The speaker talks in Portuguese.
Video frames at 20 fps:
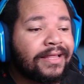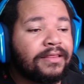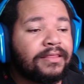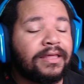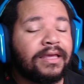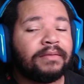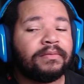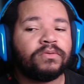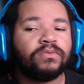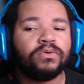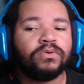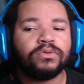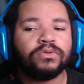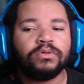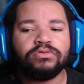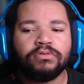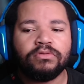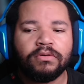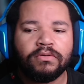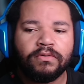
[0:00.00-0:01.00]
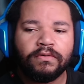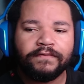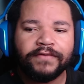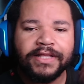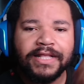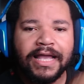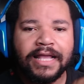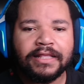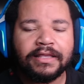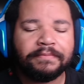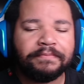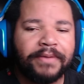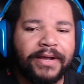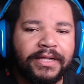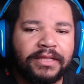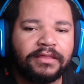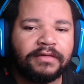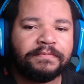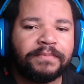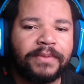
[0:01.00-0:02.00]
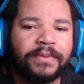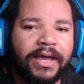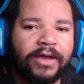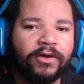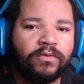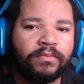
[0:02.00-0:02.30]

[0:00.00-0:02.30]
Sempre quando eu sou convidado a participar,